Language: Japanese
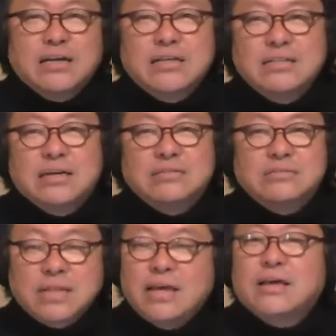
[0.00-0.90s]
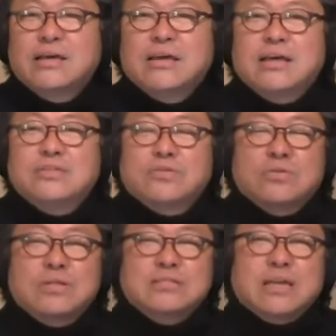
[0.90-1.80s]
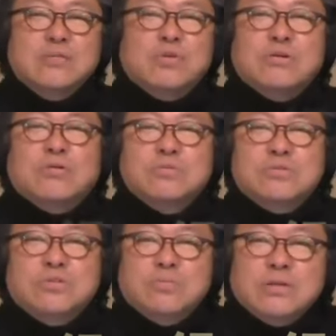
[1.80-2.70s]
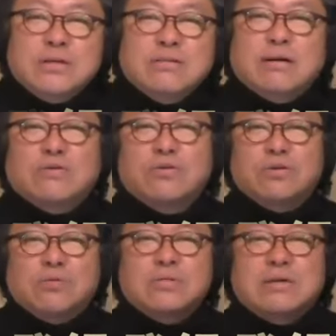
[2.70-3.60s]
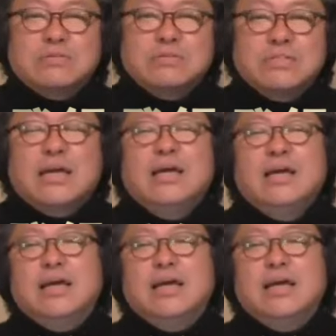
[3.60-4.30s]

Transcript: 気になるね、えー、ところですけれども、今回面白いと思った方は高評価ボタンを、そして、